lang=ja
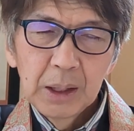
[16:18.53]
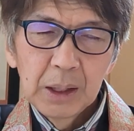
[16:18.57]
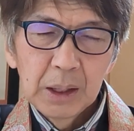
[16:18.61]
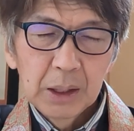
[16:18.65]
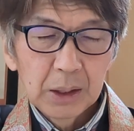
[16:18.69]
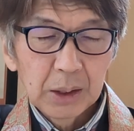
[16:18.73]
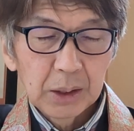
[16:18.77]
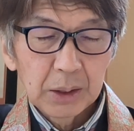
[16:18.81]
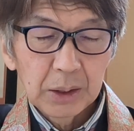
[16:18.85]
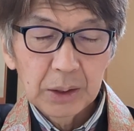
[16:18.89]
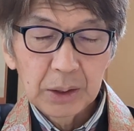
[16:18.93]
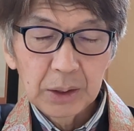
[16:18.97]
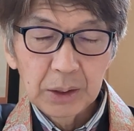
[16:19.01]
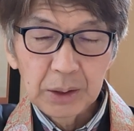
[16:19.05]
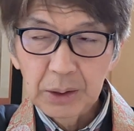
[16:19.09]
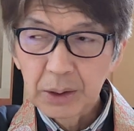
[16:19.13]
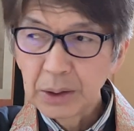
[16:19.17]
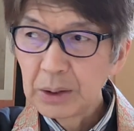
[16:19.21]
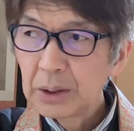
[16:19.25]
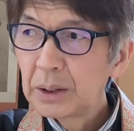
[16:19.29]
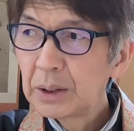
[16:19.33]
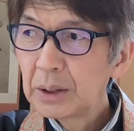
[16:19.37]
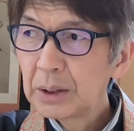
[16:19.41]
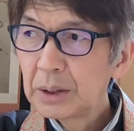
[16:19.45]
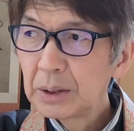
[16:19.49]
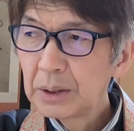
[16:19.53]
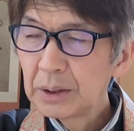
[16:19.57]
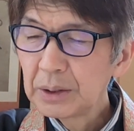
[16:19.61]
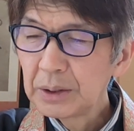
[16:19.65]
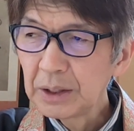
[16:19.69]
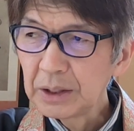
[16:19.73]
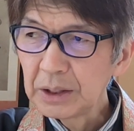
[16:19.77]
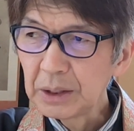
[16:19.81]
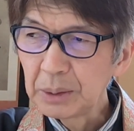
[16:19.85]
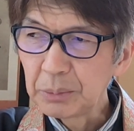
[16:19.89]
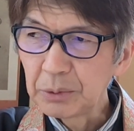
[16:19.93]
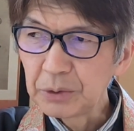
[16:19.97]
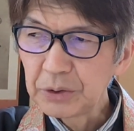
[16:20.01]
う、あ
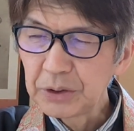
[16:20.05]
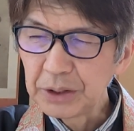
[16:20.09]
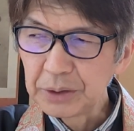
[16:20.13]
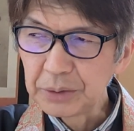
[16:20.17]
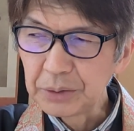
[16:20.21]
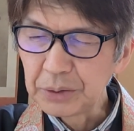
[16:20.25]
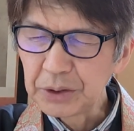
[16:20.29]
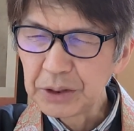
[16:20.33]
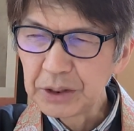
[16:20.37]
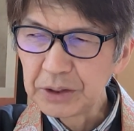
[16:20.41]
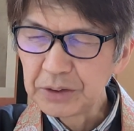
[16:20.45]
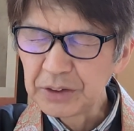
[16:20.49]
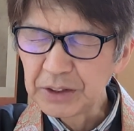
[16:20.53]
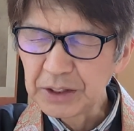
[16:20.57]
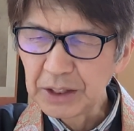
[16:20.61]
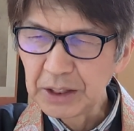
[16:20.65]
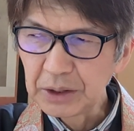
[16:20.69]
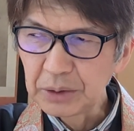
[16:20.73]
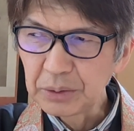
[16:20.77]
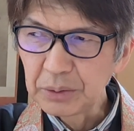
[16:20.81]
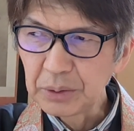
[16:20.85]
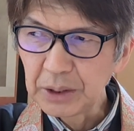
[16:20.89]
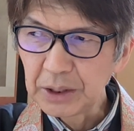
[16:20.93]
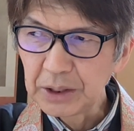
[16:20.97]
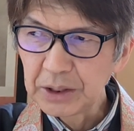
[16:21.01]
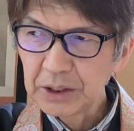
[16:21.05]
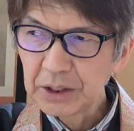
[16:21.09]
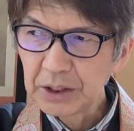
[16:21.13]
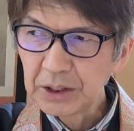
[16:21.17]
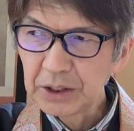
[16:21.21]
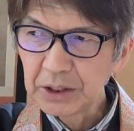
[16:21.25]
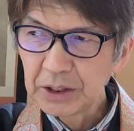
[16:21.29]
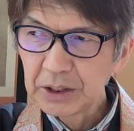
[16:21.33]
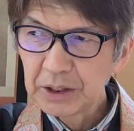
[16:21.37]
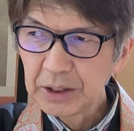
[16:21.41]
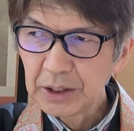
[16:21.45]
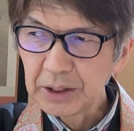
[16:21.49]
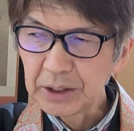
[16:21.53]
何もせんと静かに暮らして
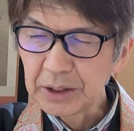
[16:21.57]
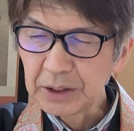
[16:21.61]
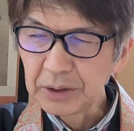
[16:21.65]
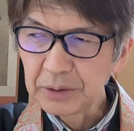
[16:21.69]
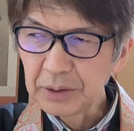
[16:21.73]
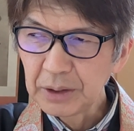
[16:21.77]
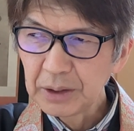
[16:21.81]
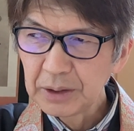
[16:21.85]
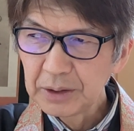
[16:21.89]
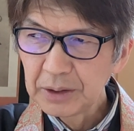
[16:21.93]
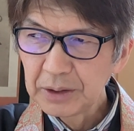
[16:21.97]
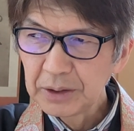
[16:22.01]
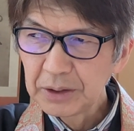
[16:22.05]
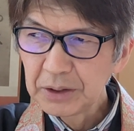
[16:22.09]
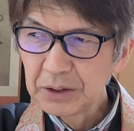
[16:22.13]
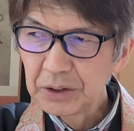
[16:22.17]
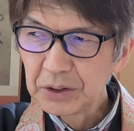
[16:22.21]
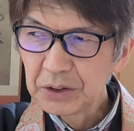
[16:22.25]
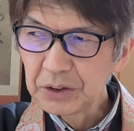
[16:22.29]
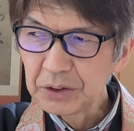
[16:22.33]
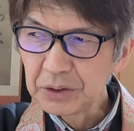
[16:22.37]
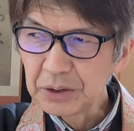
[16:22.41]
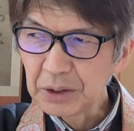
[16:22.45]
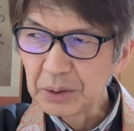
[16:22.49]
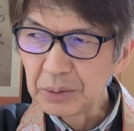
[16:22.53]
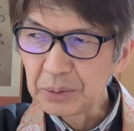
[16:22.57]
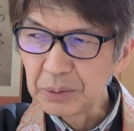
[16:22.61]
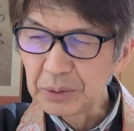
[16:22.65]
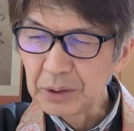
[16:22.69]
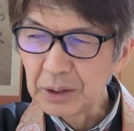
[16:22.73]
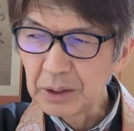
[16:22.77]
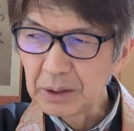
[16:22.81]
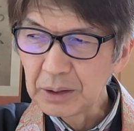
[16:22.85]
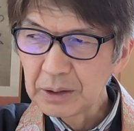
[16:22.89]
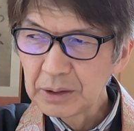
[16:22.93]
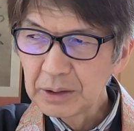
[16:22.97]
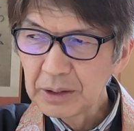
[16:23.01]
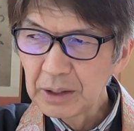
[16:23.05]
いきたいけどあんな連中がおる
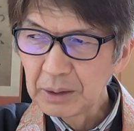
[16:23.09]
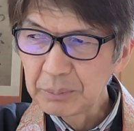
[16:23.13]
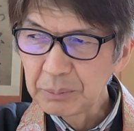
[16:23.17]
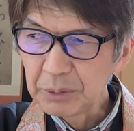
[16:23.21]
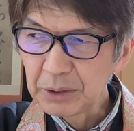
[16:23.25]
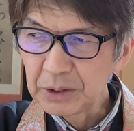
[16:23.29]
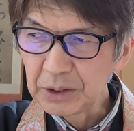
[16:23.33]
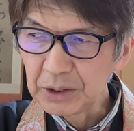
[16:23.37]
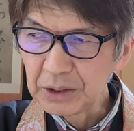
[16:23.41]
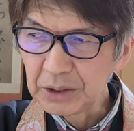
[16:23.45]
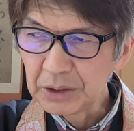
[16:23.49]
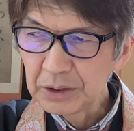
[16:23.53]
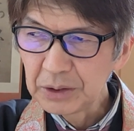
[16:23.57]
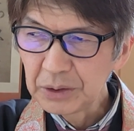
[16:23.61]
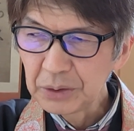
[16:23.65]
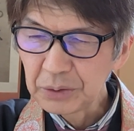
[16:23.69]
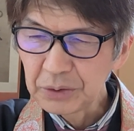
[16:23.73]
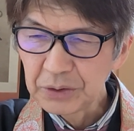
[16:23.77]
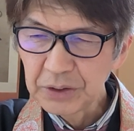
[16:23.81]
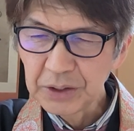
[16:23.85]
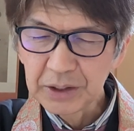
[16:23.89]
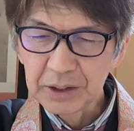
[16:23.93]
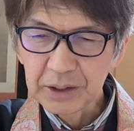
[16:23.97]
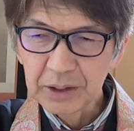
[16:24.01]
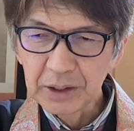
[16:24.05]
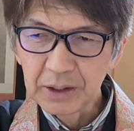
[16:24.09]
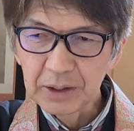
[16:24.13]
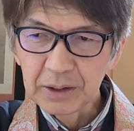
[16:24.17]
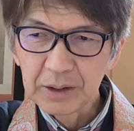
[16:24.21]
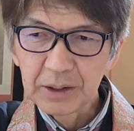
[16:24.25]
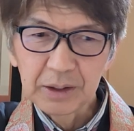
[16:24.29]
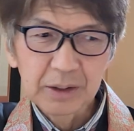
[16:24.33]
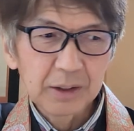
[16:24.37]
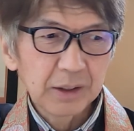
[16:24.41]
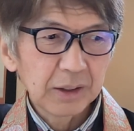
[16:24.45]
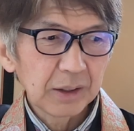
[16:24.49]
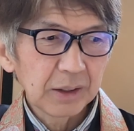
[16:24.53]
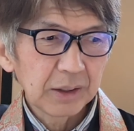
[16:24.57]
がために女性
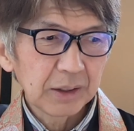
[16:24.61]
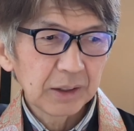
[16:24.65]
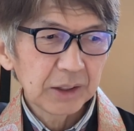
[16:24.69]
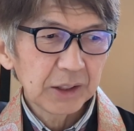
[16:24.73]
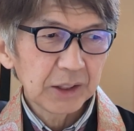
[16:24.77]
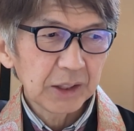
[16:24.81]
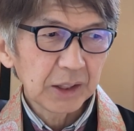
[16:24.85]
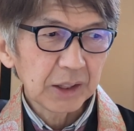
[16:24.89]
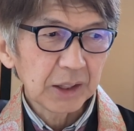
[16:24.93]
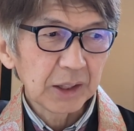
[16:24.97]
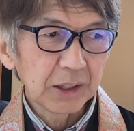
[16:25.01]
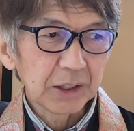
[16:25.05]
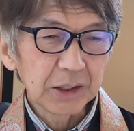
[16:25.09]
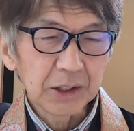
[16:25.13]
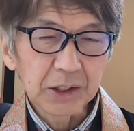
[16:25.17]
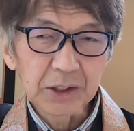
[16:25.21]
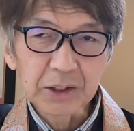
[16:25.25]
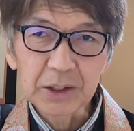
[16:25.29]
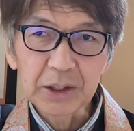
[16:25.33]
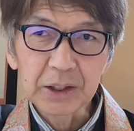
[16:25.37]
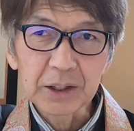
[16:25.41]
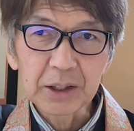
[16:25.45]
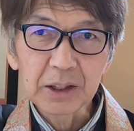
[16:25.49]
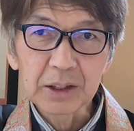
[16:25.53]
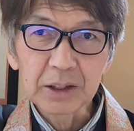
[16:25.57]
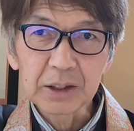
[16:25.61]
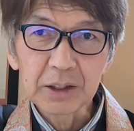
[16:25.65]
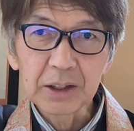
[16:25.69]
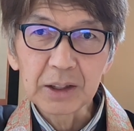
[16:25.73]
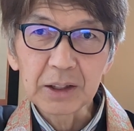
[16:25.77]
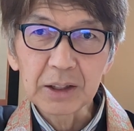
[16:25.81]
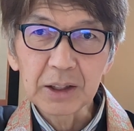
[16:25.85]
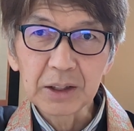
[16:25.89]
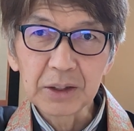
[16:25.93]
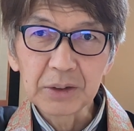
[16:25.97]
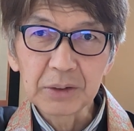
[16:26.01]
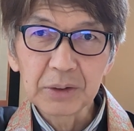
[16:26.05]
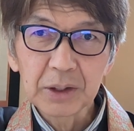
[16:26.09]
が社会に出ていかんなあ
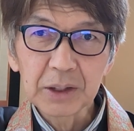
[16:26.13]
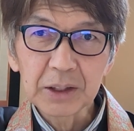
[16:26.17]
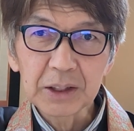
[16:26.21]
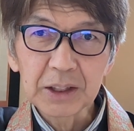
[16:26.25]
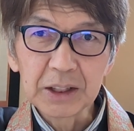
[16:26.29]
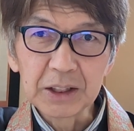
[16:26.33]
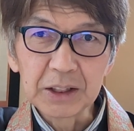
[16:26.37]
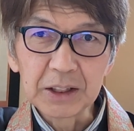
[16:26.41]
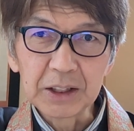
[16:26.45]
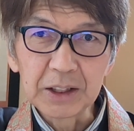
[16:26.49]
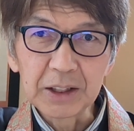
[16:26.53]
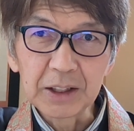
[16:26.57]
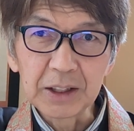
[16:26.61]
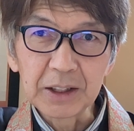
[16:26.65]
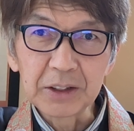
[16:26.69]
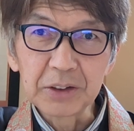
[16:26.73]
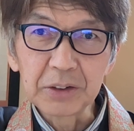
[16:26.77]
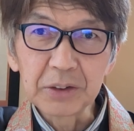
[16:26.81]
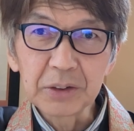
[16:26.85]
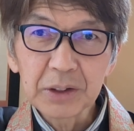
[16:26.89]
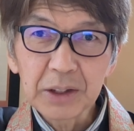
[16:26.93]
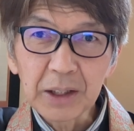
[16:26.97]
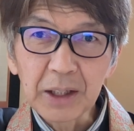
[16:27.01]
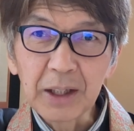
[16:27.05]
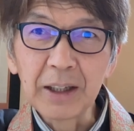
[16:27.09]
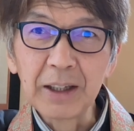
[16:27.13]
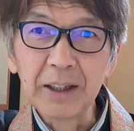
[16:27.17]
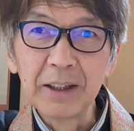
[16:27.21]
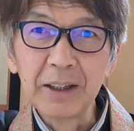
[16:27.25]
かんのは気に入らん言って